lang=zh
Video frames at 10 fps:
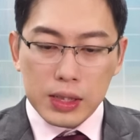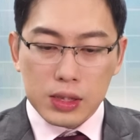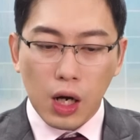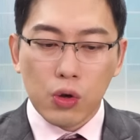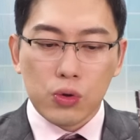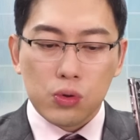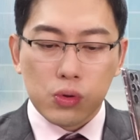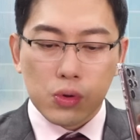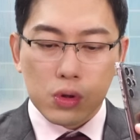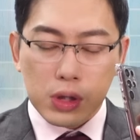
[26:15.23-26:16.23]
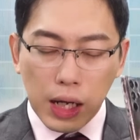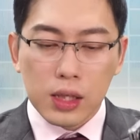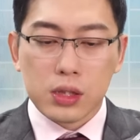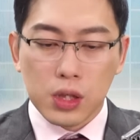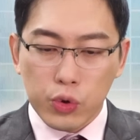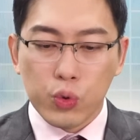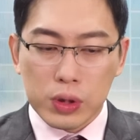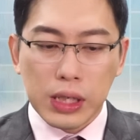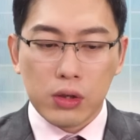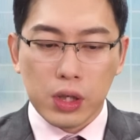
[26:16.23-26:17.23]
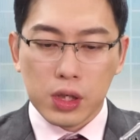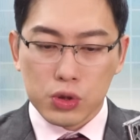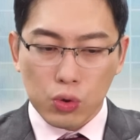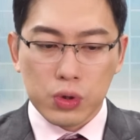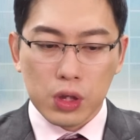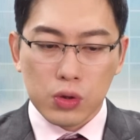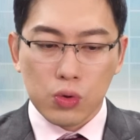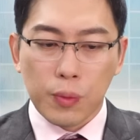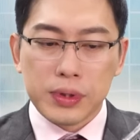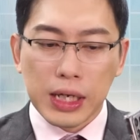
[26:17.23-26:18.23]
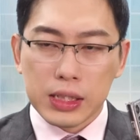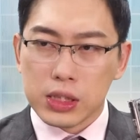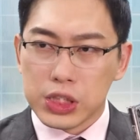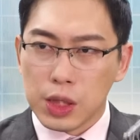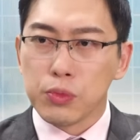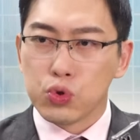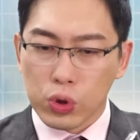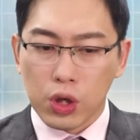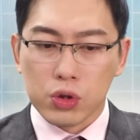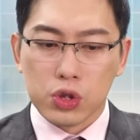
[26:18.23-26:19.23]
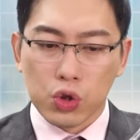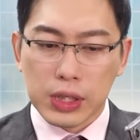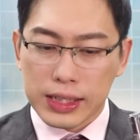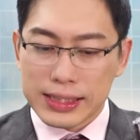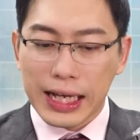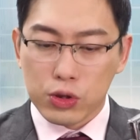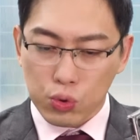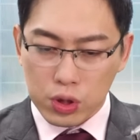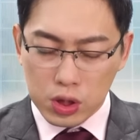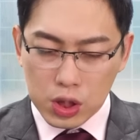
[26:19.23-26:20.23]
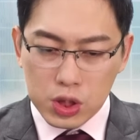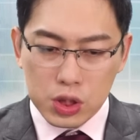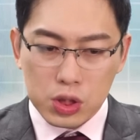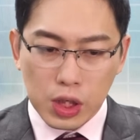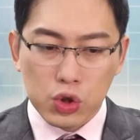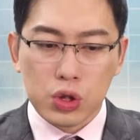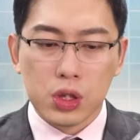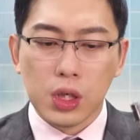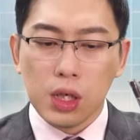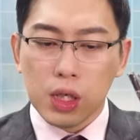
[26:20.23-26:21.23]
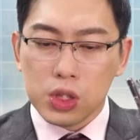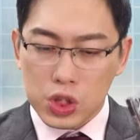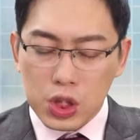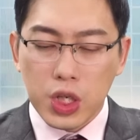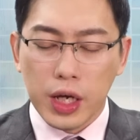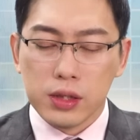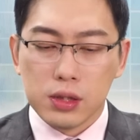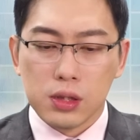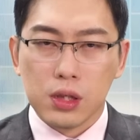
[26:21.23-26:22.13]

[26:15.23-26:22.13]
然后刚刚德瑜问到的一个重点，我们在节目最后的时候再跟大家做一个提醒，也就是今天